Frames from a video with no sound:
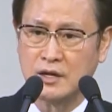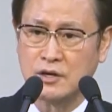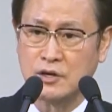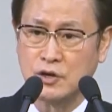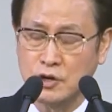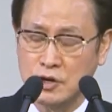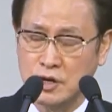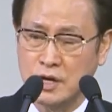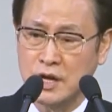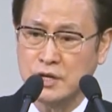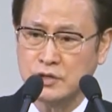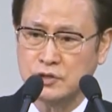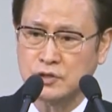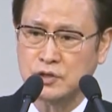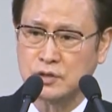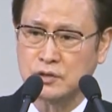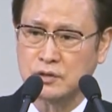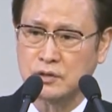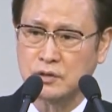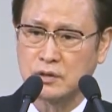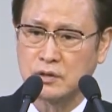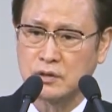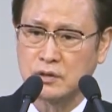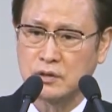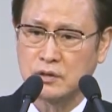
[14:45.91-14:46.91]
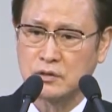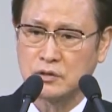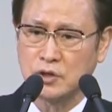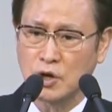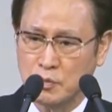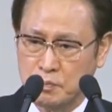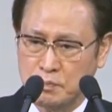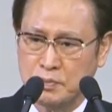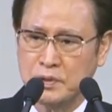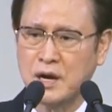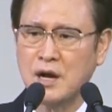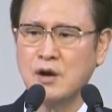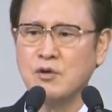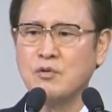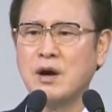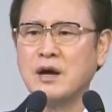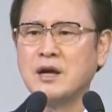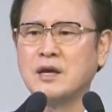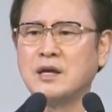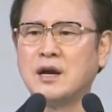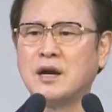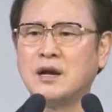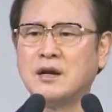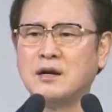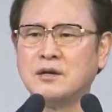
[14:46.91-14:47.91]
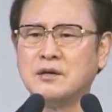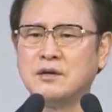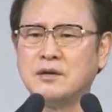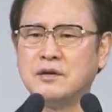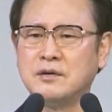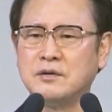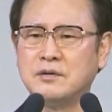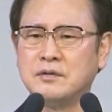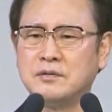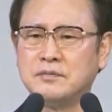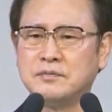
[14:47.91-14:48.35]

릴레이션, 특별한 관계라는 거예요.